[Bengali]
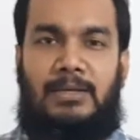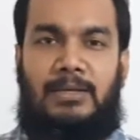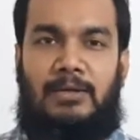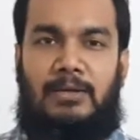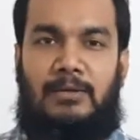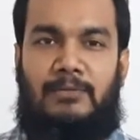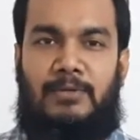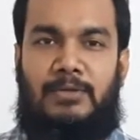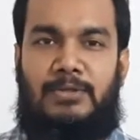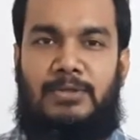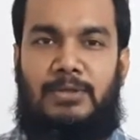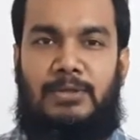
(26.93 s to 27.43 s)

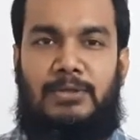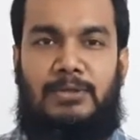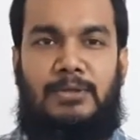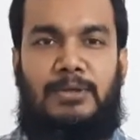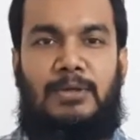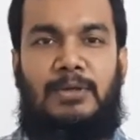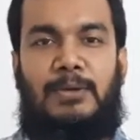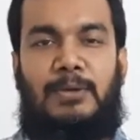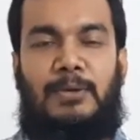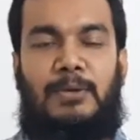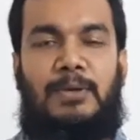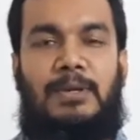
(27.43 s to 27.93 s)
নাভেশন
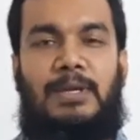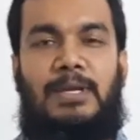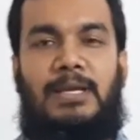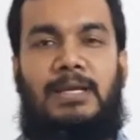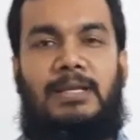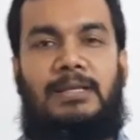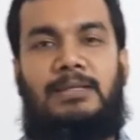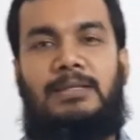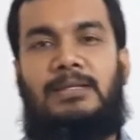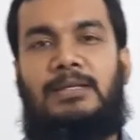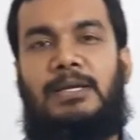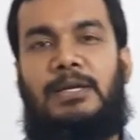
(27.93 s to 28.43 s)

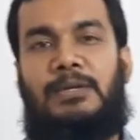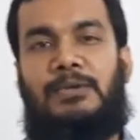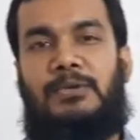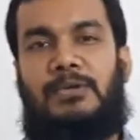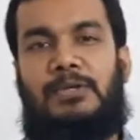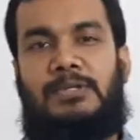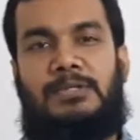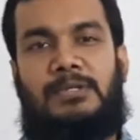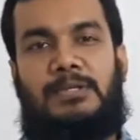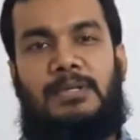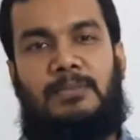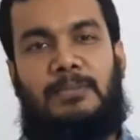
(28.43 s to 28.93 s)
অনলাইন
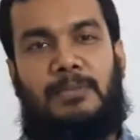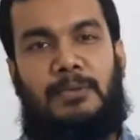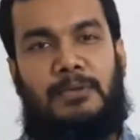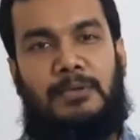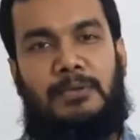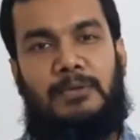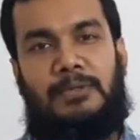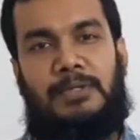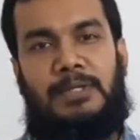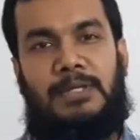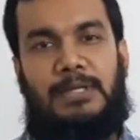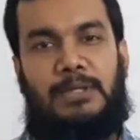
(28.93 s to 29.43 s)
এডুকেশনের পক্ষ
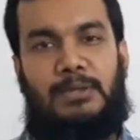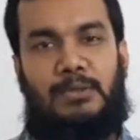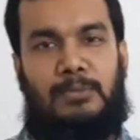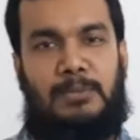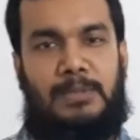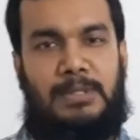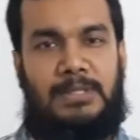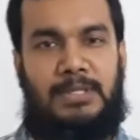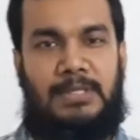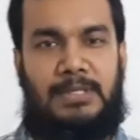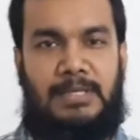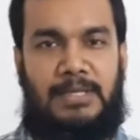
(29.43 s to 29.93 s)
থেকে
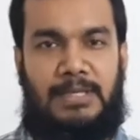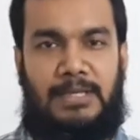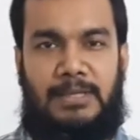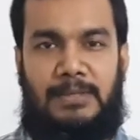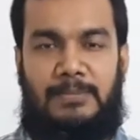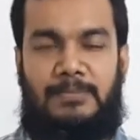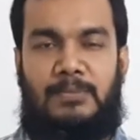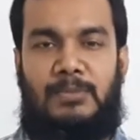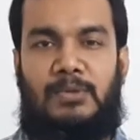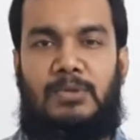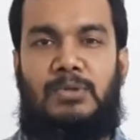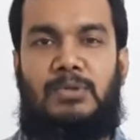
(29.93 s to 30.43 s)
তোমাদেরকে
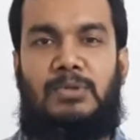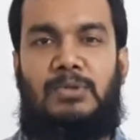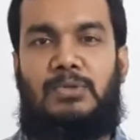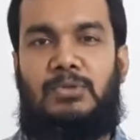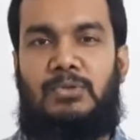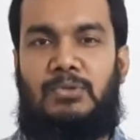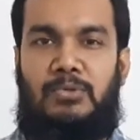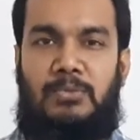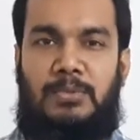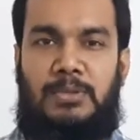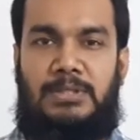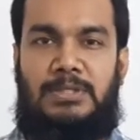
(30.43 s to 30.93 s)

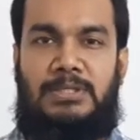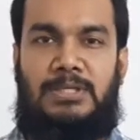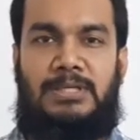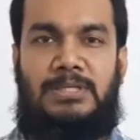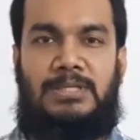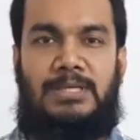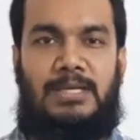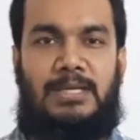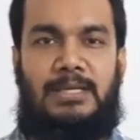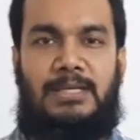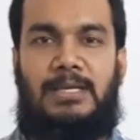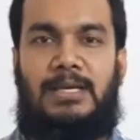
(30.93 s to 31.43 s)
শুভেচ্ছা
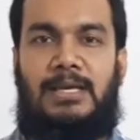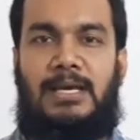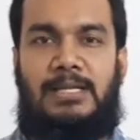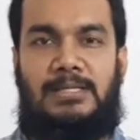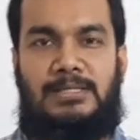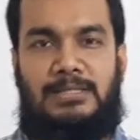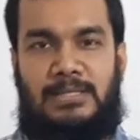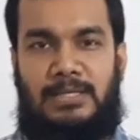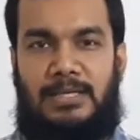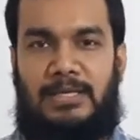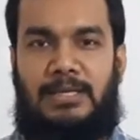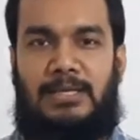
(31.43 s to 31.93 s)
জানিয়ে
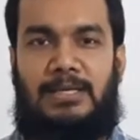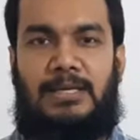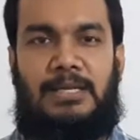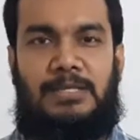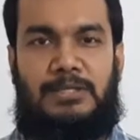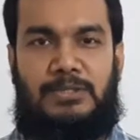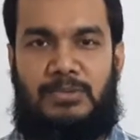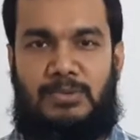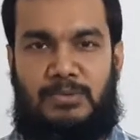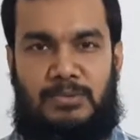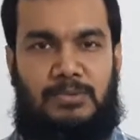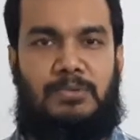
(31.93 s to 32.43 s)
আজকের
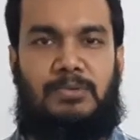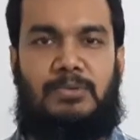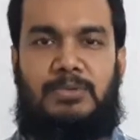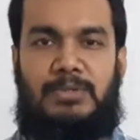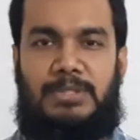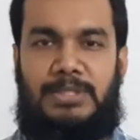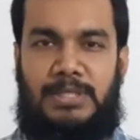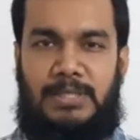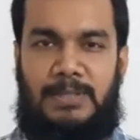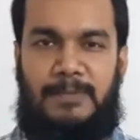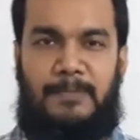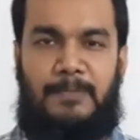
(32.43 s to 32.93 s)
ক্লাস শুরু
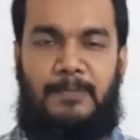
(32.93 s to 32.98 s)
করছি